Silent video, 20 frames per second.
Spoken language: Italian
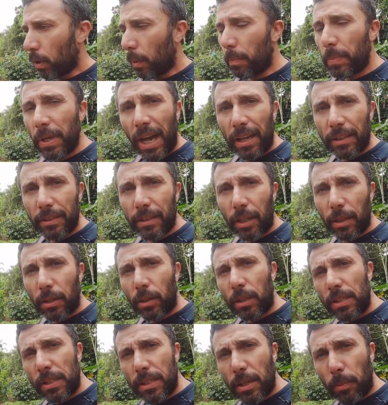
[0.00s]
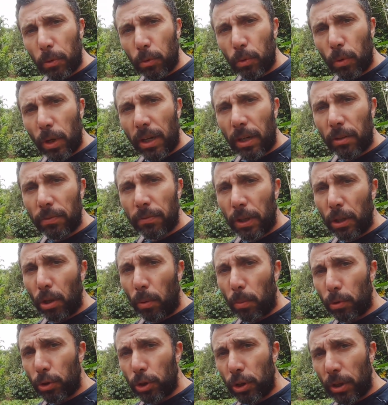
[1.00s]
Una pianta inizia a produrre caffè
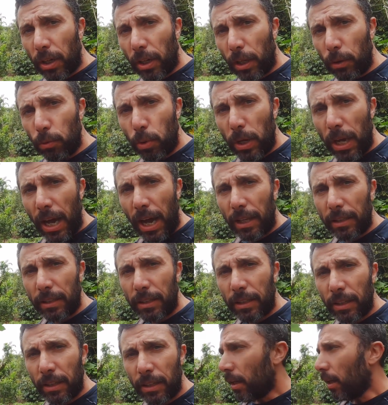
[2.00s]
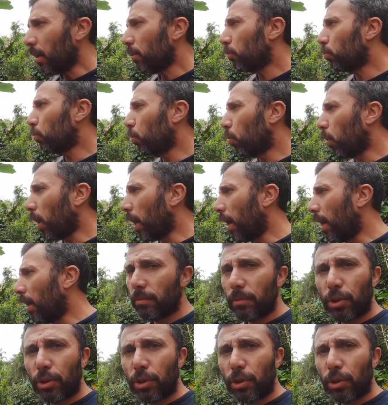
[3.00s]
dopo circa due anni e dura,